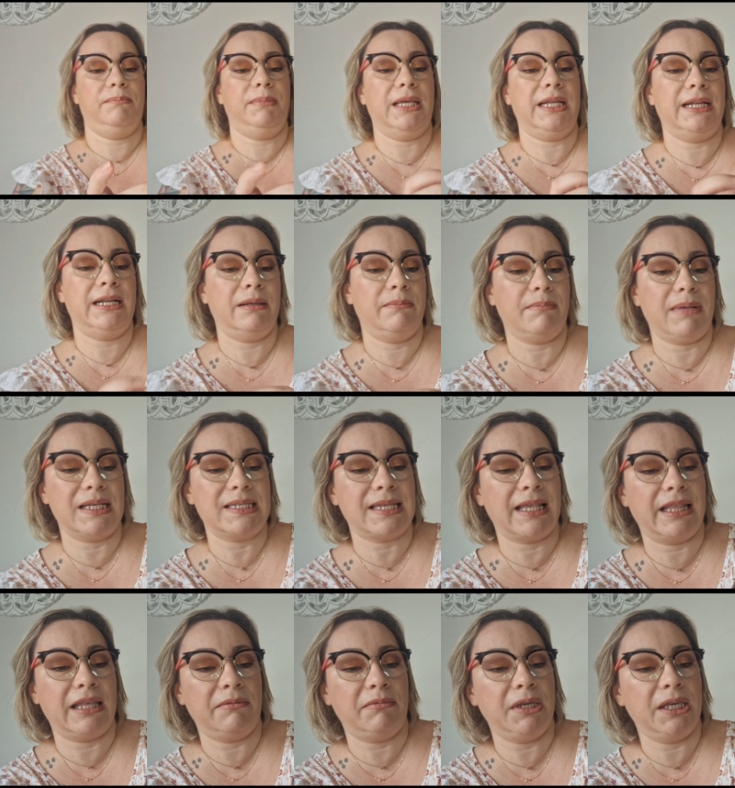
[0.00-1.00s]
Vienen en
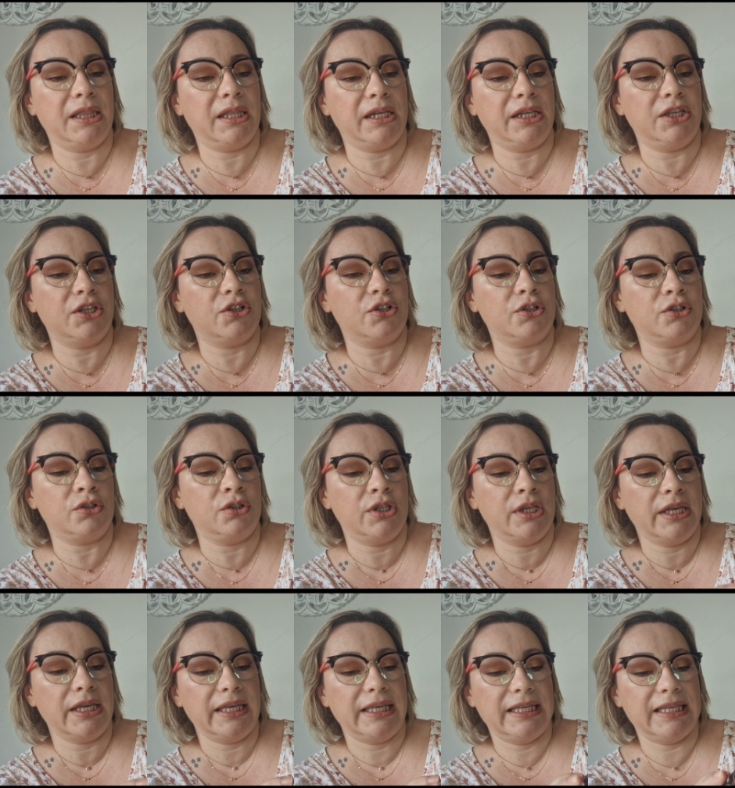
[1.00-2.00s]
base de vidrio
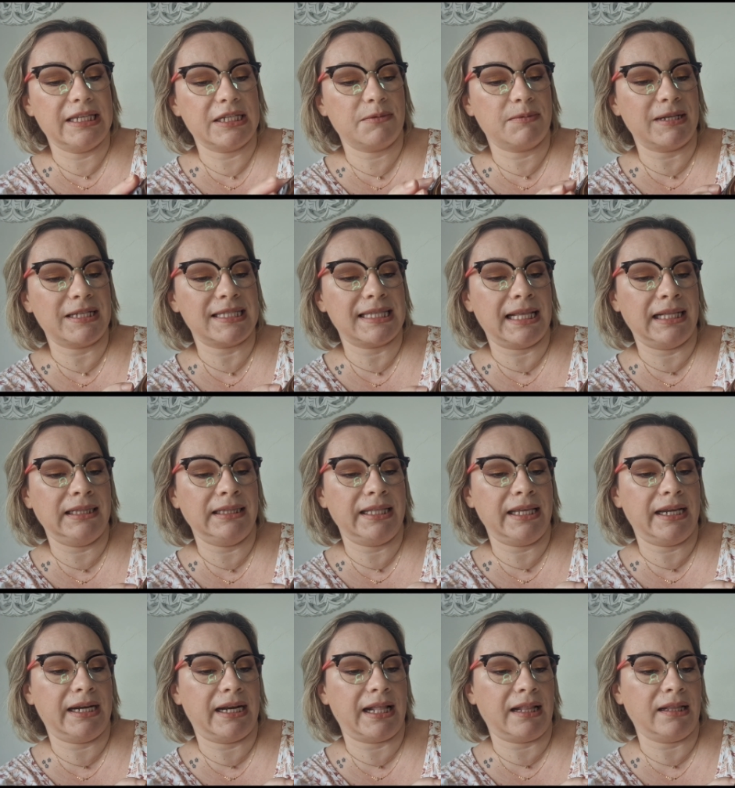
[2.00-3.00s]
y es
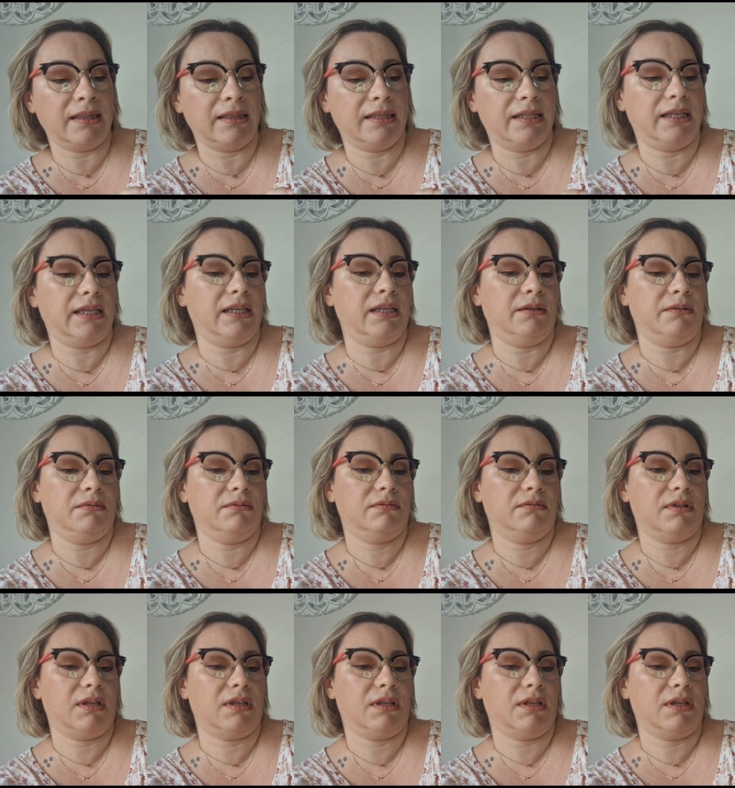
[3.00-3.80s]
bastante grande